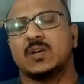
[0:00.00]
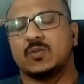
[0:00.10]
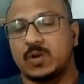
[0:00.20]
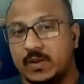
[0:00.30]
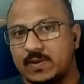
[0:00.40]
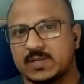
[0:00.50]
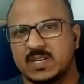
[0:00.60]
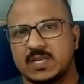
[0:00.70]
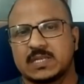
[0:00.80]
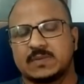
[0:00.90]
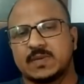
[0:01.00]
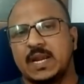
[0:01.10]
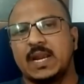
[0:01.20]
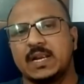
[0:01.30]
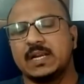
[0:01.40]
तो डिविशन के हिसाब से
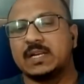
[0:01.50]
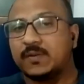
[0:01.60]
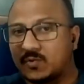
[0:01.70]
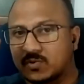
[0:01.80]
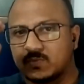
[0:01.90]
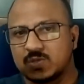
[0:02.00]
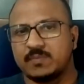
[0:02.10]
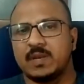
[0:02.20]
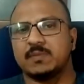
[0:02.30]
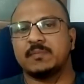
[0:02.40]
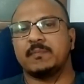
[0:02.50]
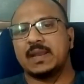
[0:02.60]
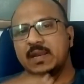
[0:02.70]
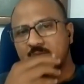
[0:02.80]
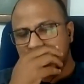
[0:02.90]
एट एट्टी फोर तो मुझे मिनिमम
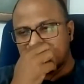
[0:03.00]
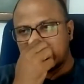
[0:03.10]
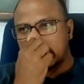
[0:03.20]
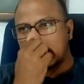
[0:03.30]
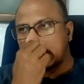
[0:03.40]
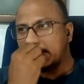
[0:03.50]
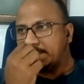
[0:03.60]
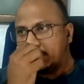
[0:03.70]
बैरियर उसका दिख रहा है